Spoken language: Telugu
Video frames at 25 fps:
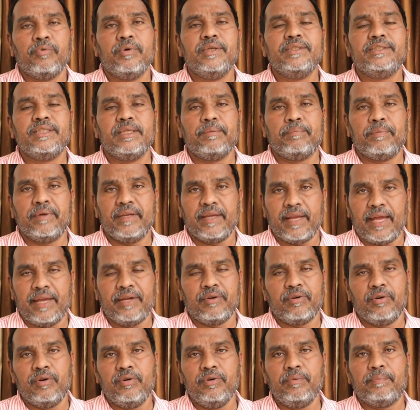వైసీపీ
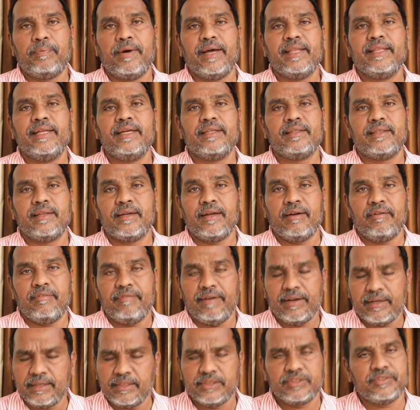నాయకులు పాదయాత్ర
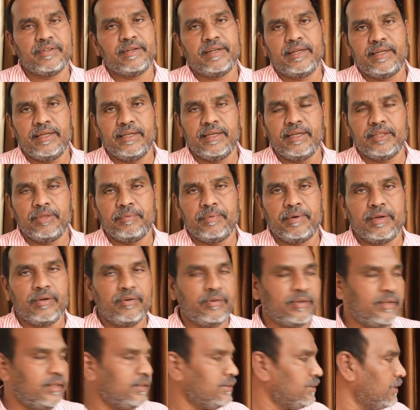వెంకటేశ్వర రెడ్డి
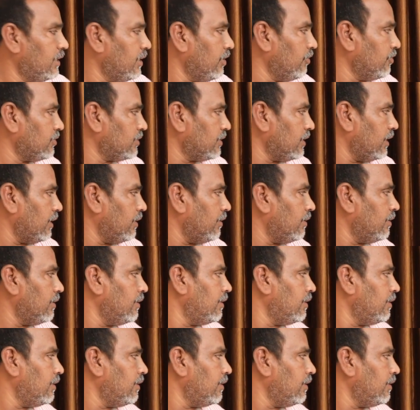అందుబాటులో ఉన్నారు సార్ నమస్తే